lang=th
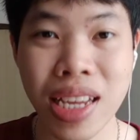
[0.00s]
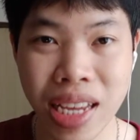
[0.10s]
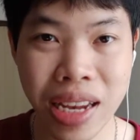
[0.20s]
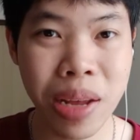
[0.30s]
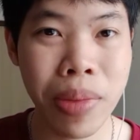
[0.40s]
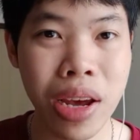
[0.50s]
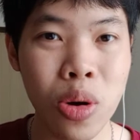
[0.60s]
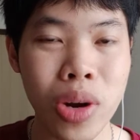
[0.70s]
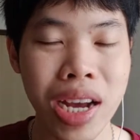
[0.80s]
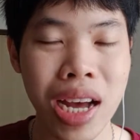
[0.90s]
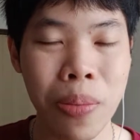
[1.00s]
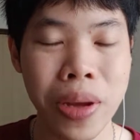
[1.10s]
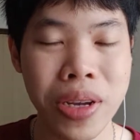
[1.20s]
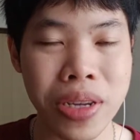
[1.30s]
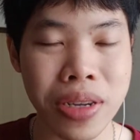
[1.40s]
เขียนอีเมลนะครับไป
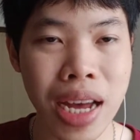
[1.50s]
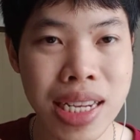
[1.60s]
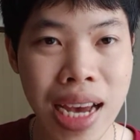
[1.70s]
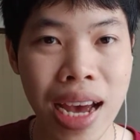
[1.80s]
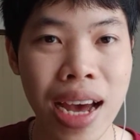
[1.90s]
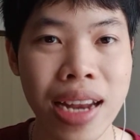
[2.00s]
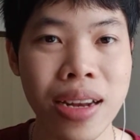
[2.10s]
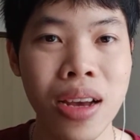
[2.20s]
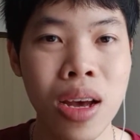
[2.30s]
ถึงอาจารย์